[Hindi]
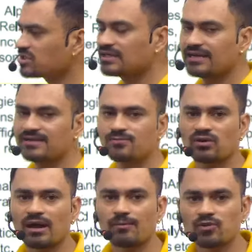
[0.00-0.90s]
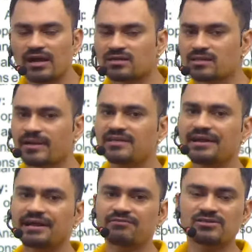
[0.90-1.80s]
यानी पूरा का पूरा अर्थमेटिक
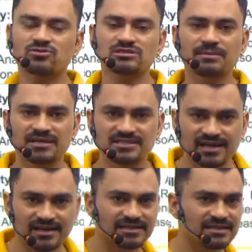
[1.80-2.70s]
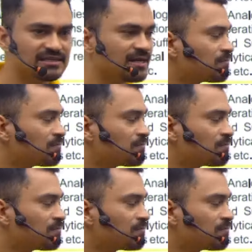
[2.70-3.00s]
एडवांस उसने मिक्स करके दे दिया